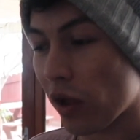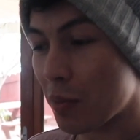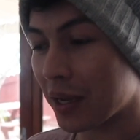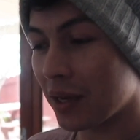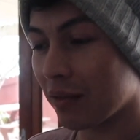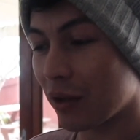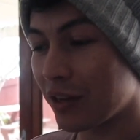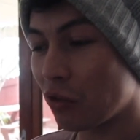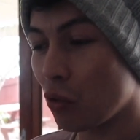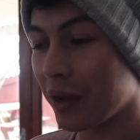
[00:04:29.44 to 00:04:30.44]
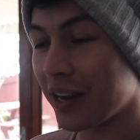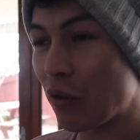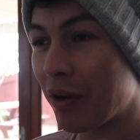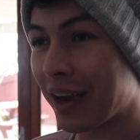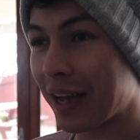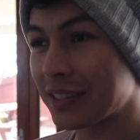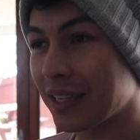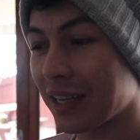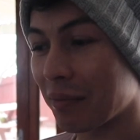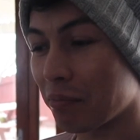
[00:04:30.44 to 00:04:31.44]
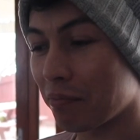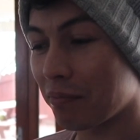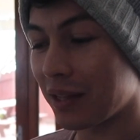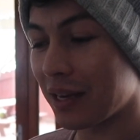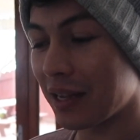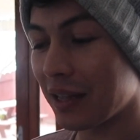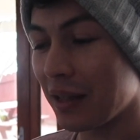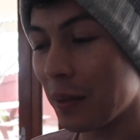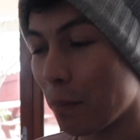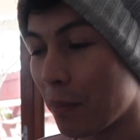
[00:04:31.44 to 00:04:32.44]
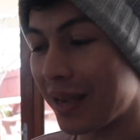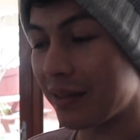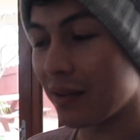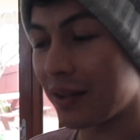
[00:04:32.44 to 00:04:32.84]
Imagínate, una tubería en una casa que tiene 20,